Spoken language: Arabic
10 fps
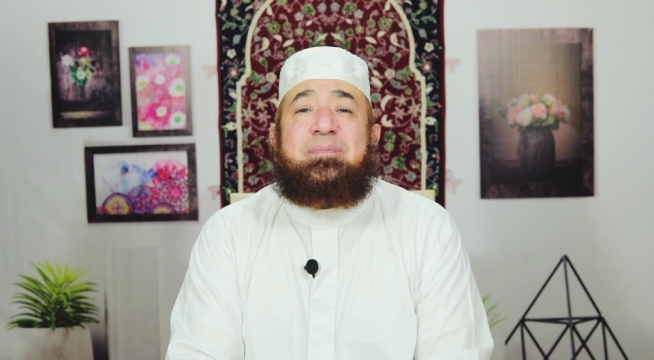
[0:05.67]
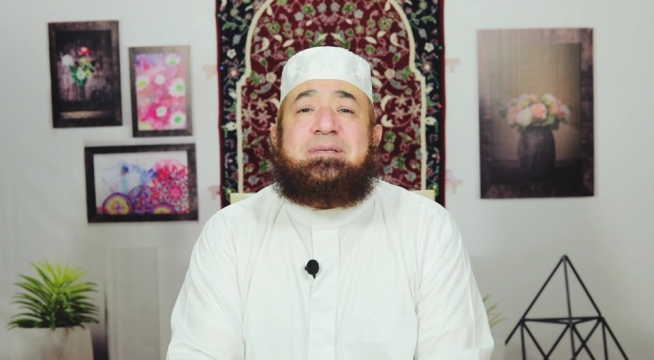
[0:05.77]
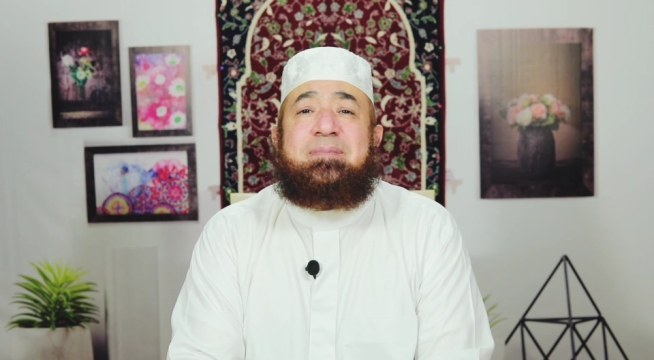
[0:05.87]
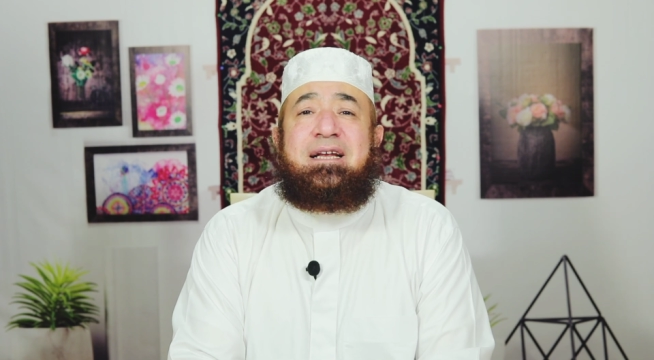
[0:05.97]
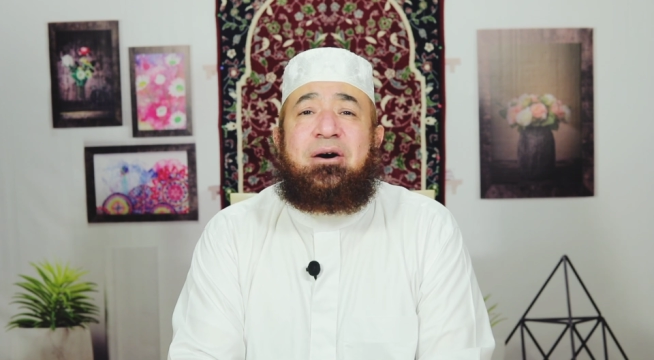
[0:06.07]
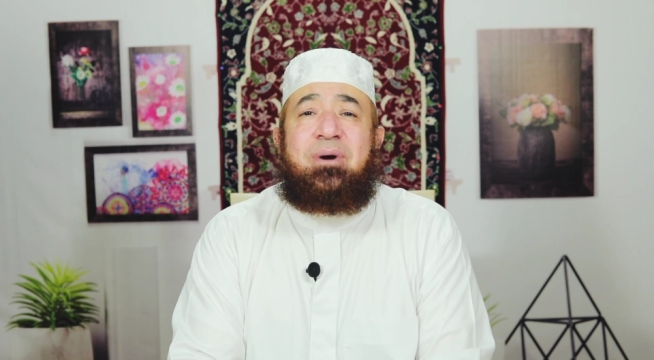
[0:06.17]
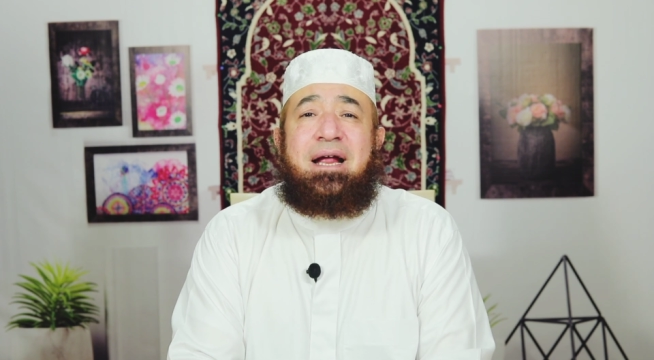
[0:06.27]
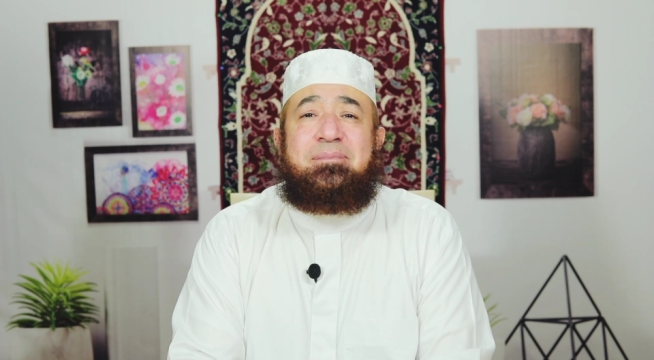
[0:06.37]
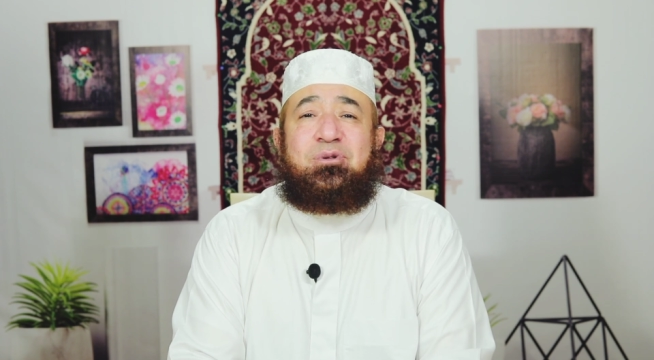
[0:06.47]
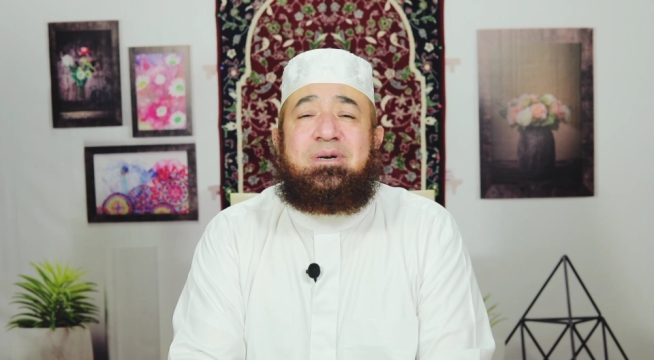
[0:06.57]
بسم الله
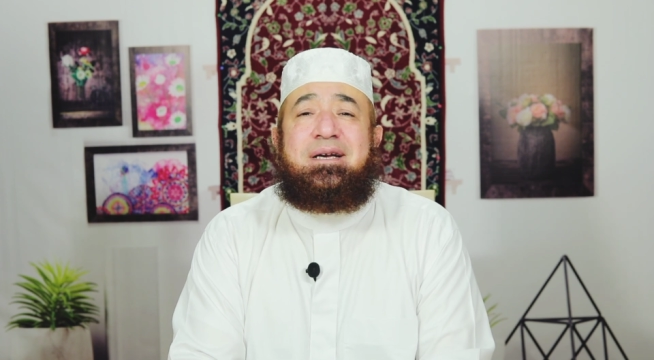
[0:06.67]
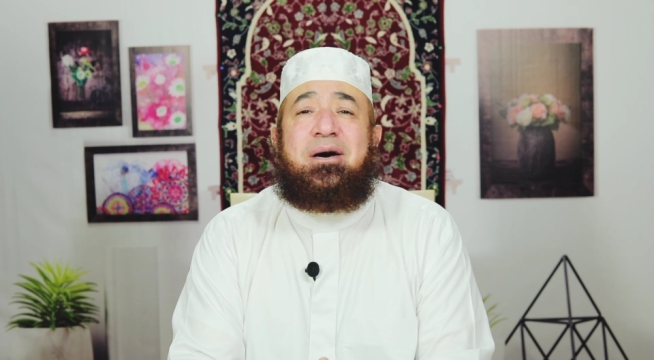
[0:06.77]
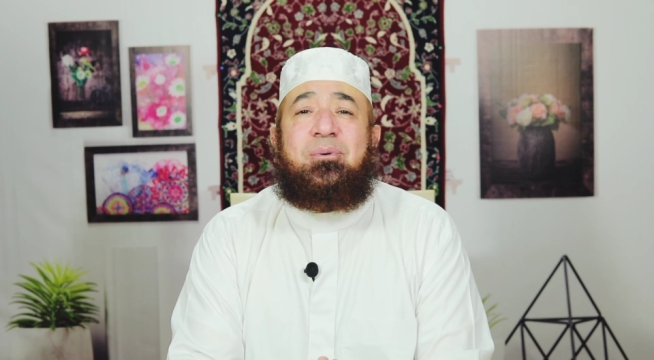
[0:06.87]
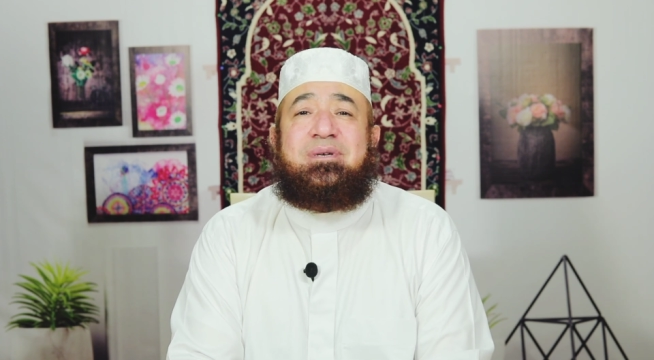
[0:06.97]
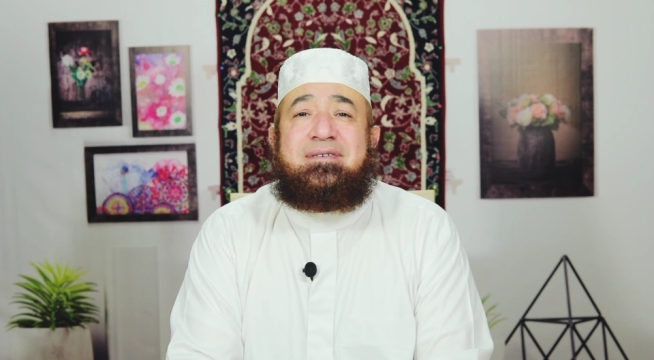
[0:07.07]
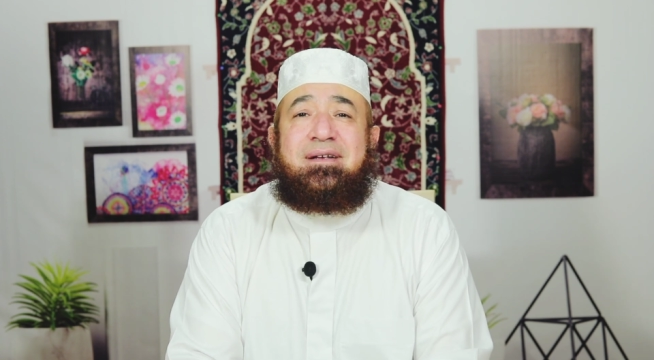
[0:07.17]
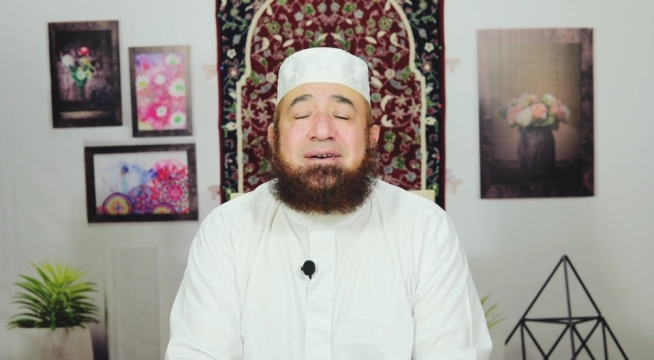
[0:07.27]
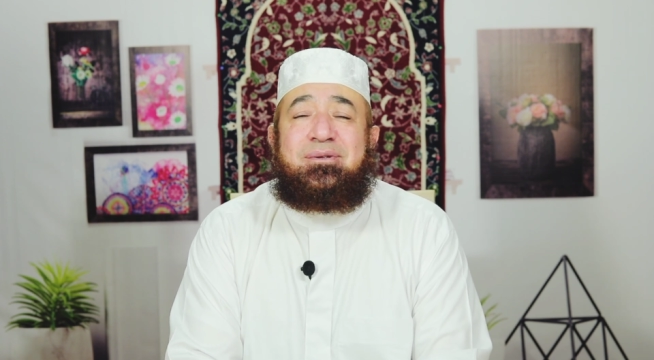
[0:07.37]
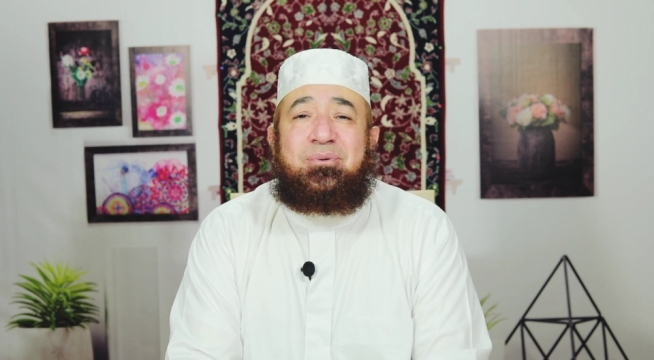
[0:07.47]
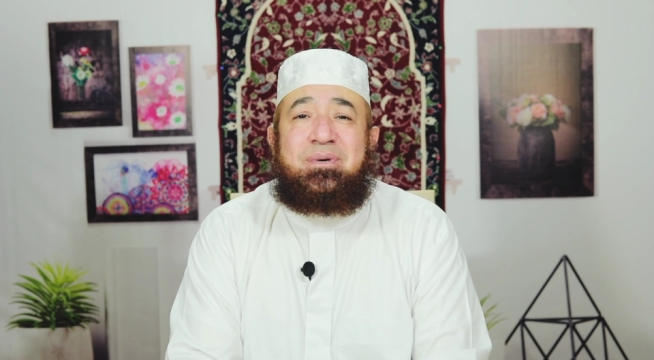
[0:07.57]
والحمد لله
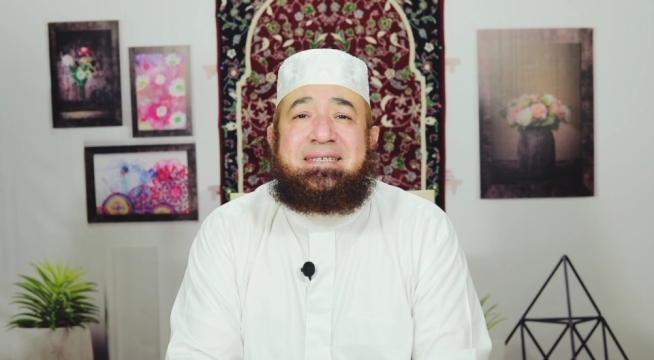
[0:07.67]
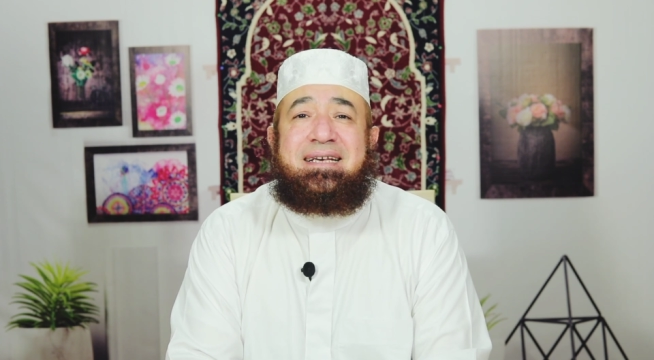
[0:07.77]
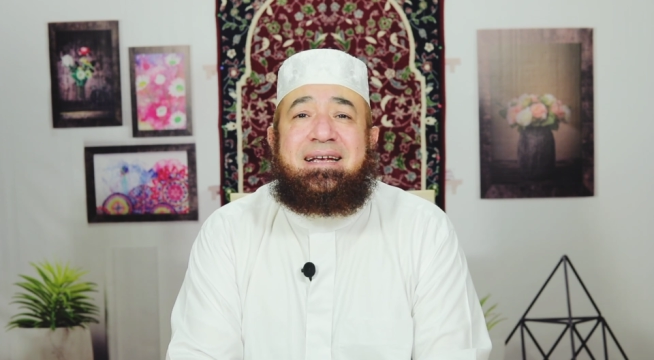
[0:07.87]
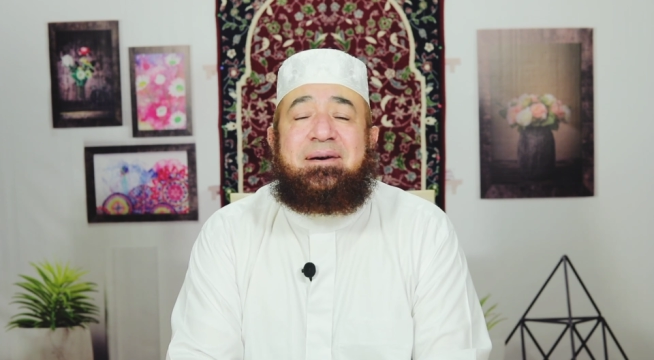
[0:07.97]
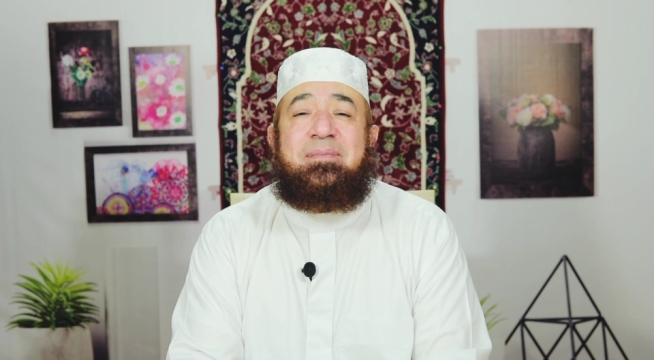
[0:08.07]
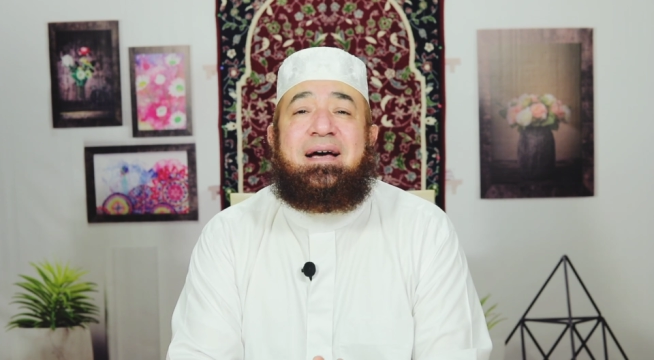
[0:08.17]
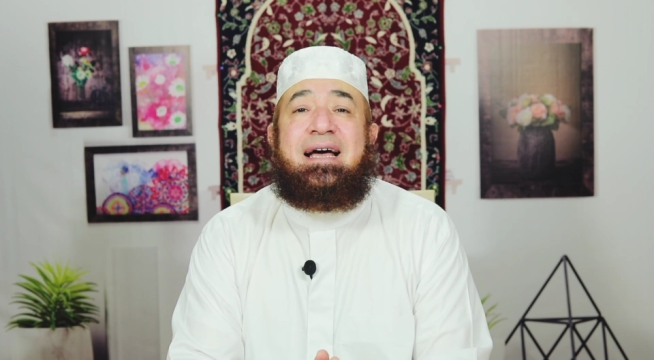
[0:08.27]
والصلاة والسلام